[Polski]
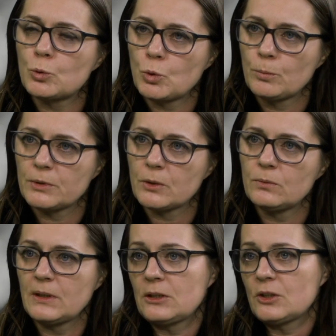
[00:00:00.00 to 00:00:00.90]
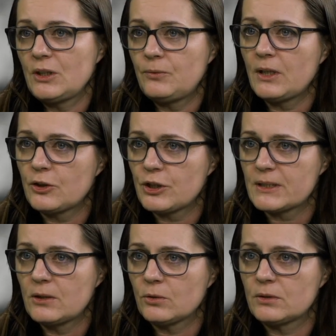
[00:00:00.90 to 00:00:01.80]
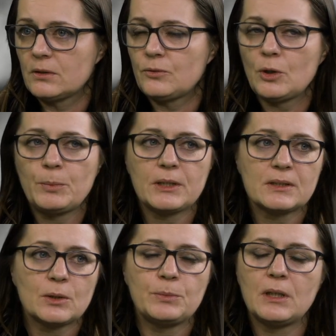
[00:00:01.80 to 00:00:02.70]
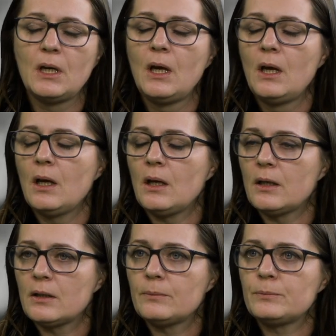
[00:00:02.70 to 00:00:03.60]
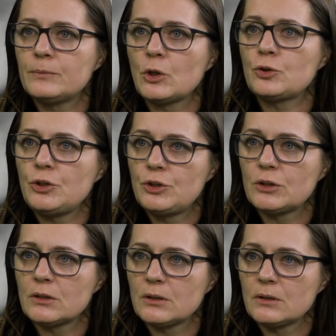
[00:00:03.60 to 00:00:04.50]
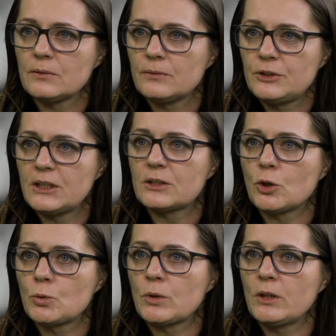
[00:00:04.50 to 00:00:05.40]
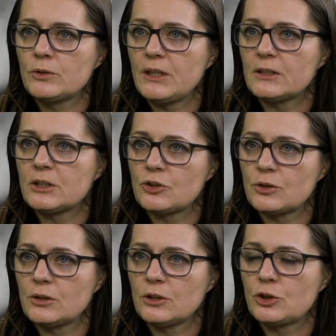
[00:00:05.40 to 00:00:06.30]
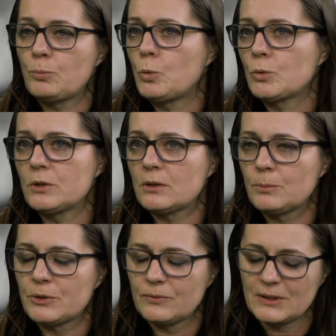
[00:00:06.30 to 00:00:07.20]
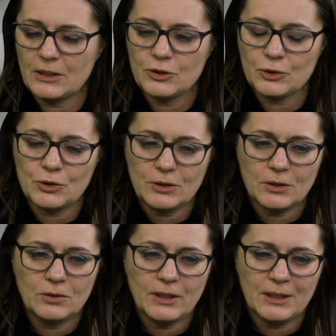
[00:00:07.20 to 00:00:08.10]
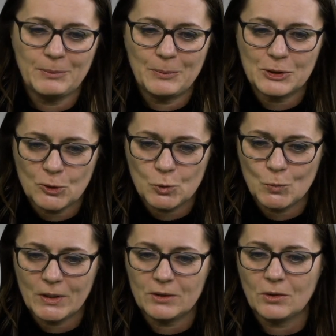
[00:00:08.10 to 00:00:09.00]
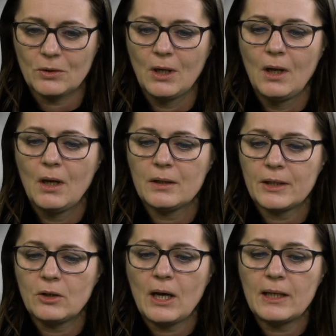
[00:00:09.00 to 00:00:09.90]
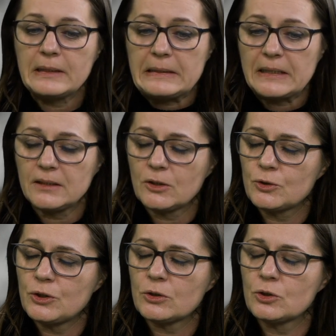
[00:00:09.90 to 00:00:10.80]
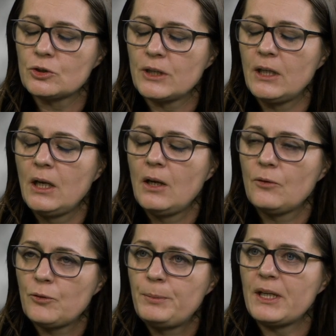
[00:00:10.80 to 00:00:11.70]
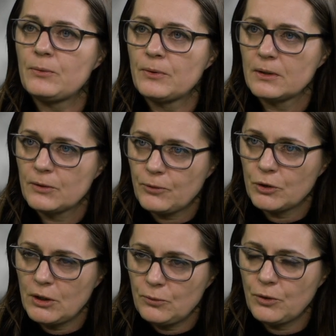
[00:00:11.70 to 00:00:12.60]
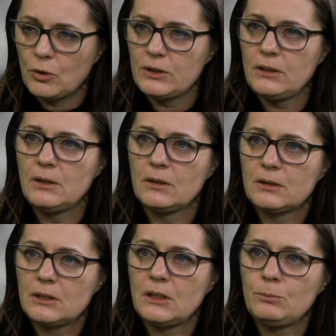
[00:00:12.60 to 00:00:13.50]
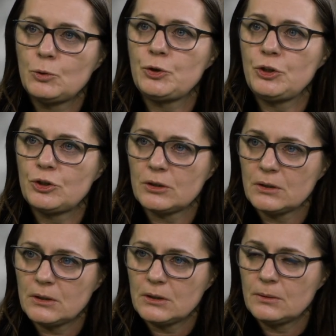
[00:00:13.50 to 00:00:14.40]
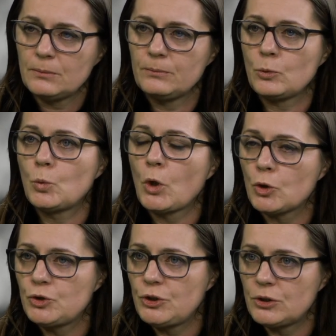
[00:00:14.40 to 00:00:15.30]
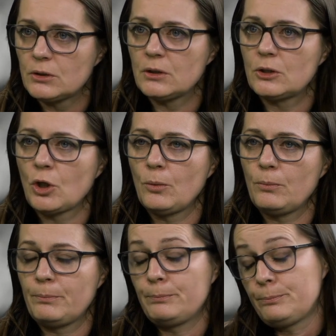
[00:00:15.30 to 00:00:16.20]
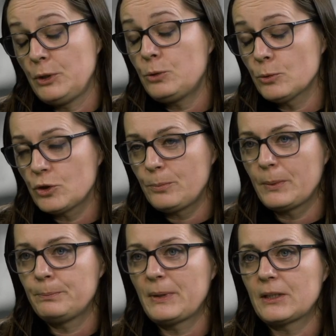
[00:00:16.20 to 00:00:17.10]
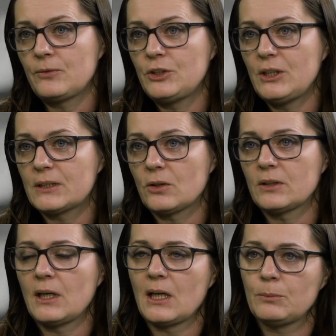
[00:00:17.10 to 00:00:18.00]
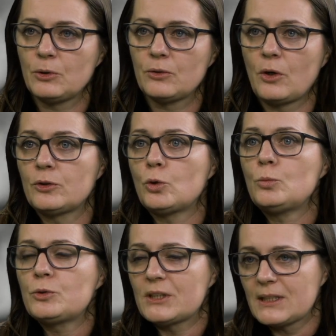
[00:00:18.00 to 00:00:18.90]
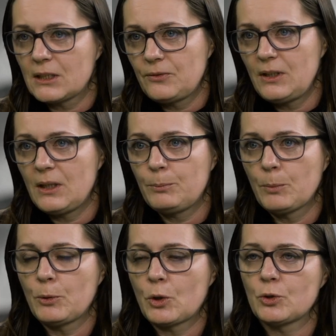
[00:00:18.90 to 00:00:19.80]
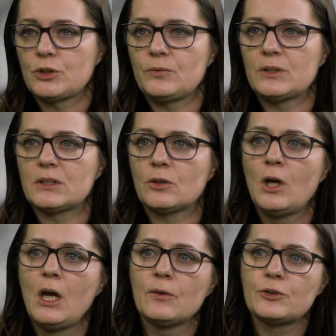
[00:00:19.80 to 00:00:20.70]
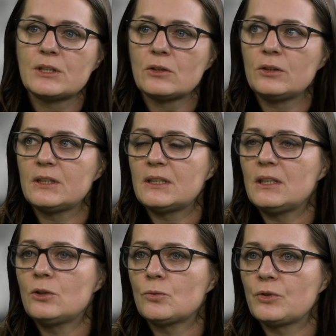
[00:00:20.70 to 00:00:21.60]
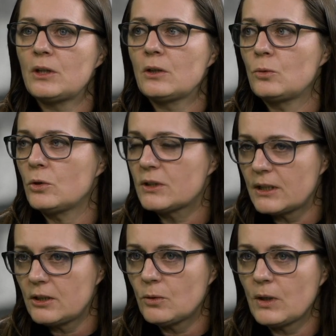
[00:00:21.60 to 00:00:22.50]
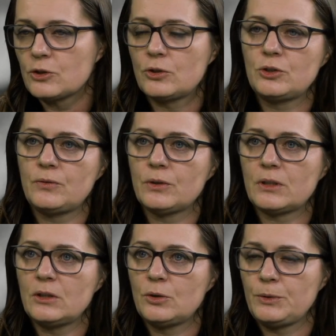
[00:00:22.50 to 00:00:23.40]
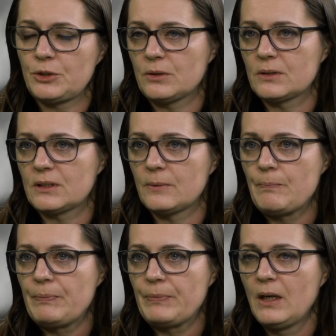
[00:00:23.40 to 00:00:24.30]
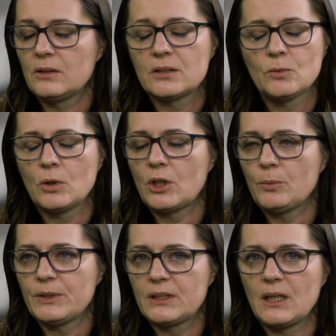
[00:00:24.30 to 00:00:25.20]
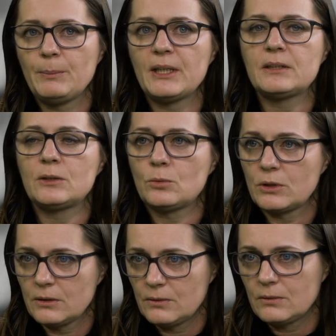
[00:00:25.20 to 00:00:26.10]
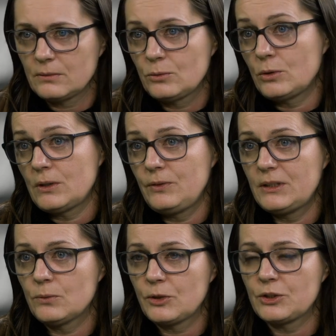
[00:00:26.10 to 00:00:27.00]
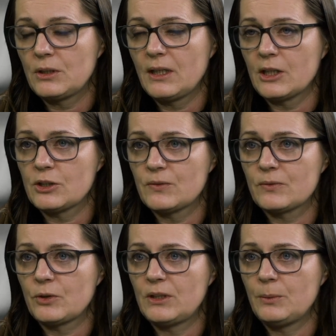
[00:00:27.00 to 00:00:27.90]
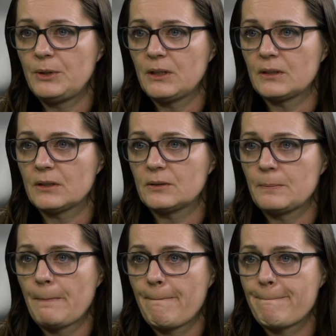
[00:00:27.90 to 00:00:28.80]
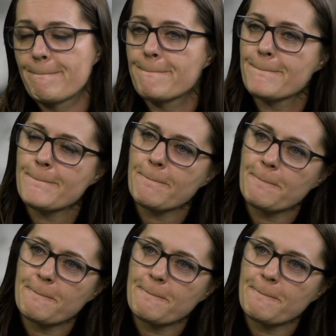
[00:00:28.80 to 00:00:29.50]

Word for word: trumną, na co nie wyraża zgody. No wyobraź sobie nosić e, dziecko, którego nie chcesz, e, czy płótno, no to bo to w zależności od tego, jaki mamy stosunek do tego, ale generalnie chodzi o to, że wbrew twojej woli ty musisz e, urodzić to być może martwe dziecko, tak? Albo ono umrze za chwilę po porodzie, więc to wszystko jest jedną wielką loterią aż do dziewiątego miesiąca. To są ogromne dramaty, które których widzą właśnie lekarze w swoich gabinetach. Ale w tym, ty w